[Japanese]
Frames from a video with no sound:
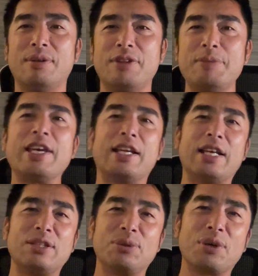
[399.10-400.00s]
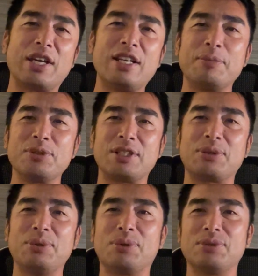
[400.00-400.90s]
意味がないと余計なものだ
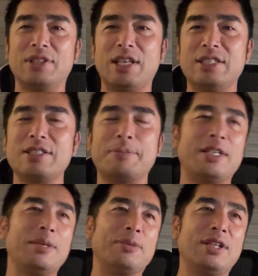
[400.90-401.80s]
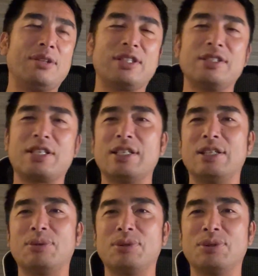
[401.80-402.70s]
ということにねいつまでもねあの気づかな
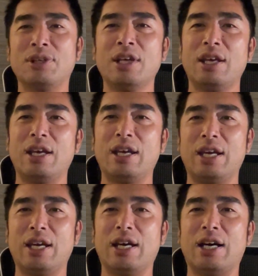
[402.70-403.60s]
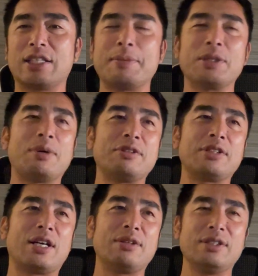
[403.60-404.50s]
いという、えー、頭の悪
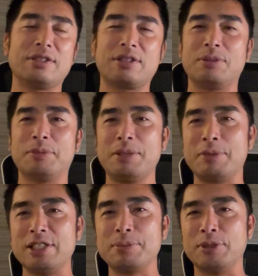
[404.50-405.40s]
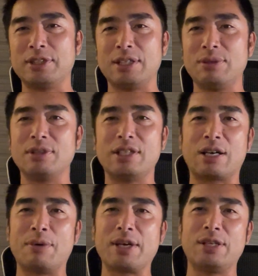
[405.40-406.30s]
さがあるんですけどもね、まあ、いつも言ってるなん
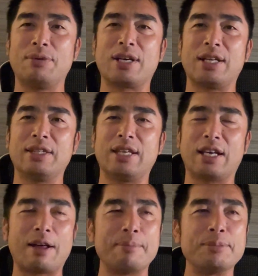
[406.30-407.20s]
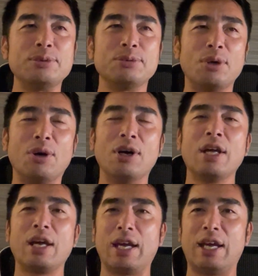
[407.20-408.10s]
か訳の分かんない漢文を、
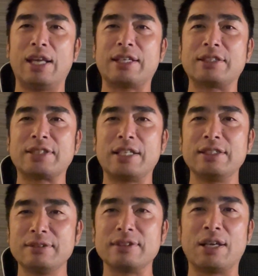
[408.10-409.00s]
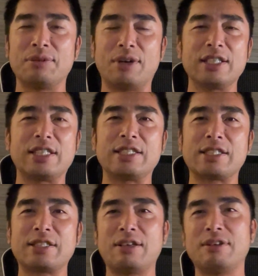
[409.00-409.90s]
えー、たくさんあの暗記
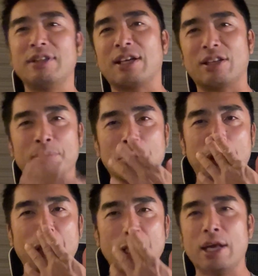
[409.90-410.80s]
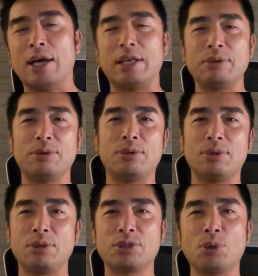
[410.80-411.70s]
させられるんだけどもあ
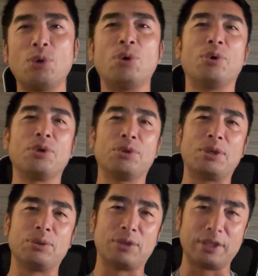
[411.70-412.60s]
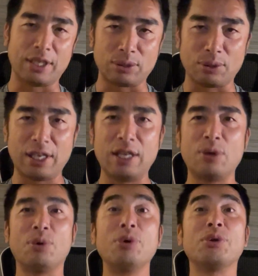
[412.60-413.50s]
の兵法を読んだことがないと兵
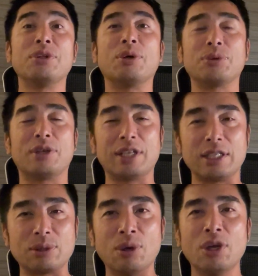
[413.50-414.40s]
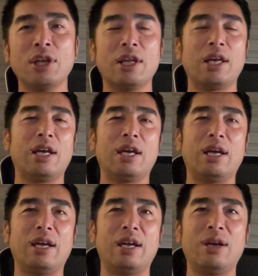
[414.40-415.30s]
法を読んだことがないと、
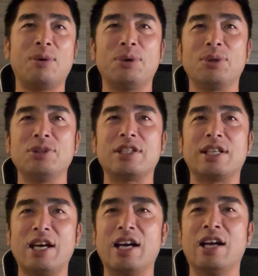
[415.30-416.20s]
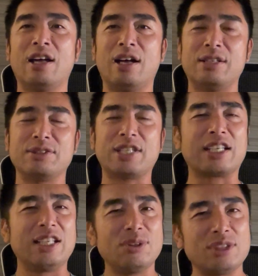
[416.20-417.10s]
えー、兵法を読んだでたらあの
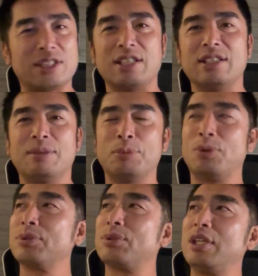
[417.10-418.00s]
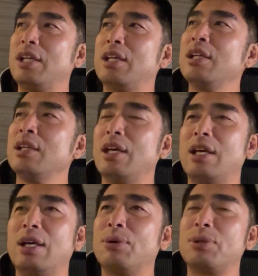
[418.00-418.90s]
先に読んでたらねもう本当に、
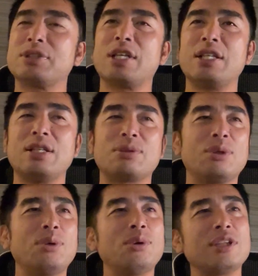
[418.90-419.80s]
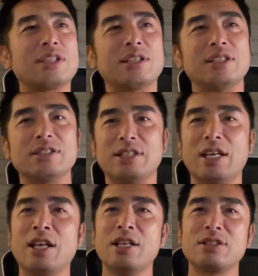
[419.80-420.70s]
え56歳でねそれを読んでたらです
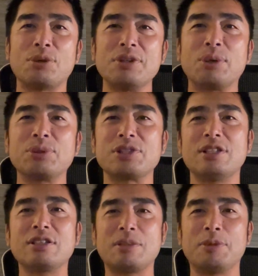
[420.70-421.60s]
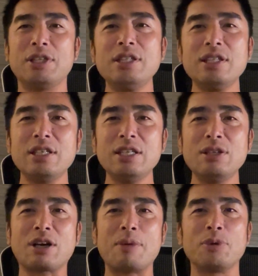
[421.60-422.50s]
ねそんなことしなくてもいいいい
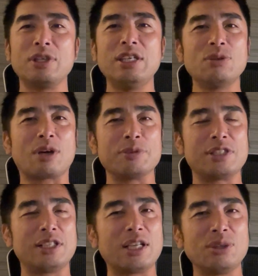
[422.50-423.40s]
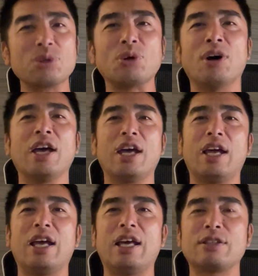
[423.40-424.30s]
のかもいいのかもしれないよと、
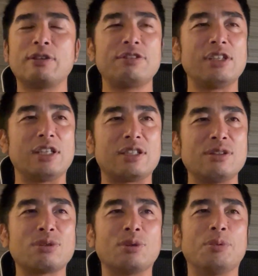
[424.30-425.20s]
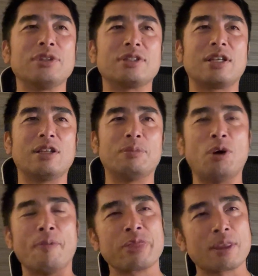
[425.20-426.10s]
えー、そういうふうにね気づくと思うんですけど
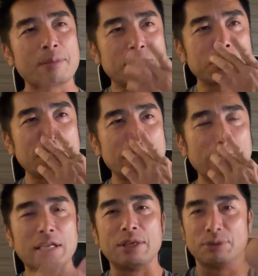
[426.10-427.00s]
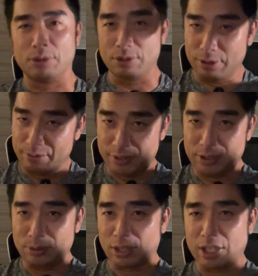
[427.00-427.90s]
もまあ所詮なんかあのなん
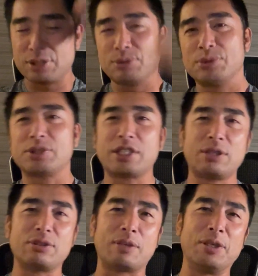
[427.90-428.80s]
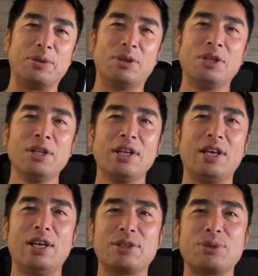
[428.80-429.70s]
ていうの家畜を育てるための、
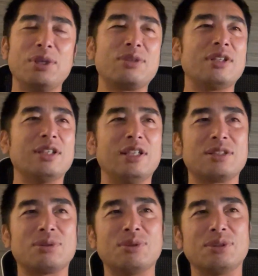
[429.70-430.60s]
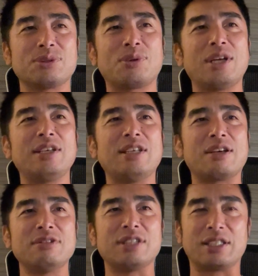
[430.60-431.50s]
えー、教育なんでねそのそこら辺
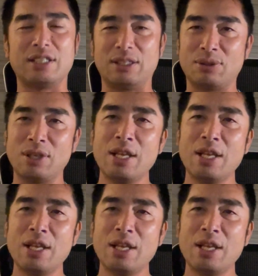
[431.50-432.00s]
役に立たないと。